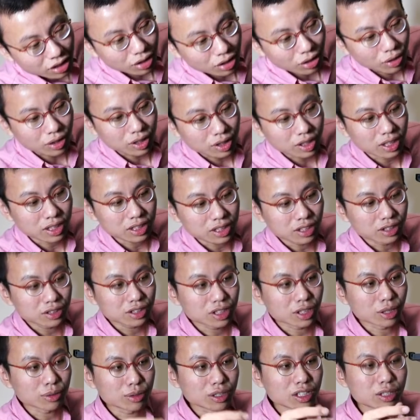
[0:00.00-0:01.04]
时候可能
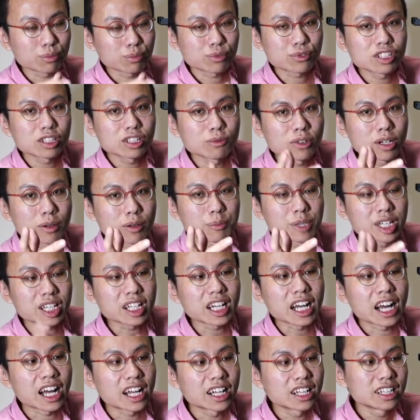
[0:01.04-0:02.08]
调节的不是那么敏
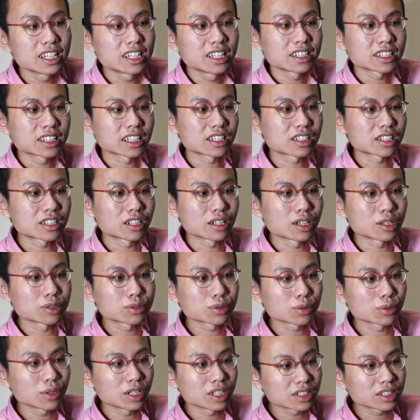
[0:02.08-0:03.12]
感，但是
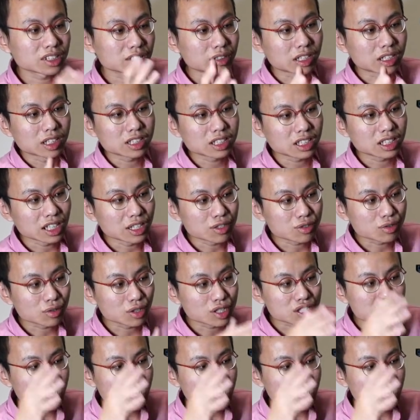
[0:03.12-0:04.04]
作为一个电暖器来说，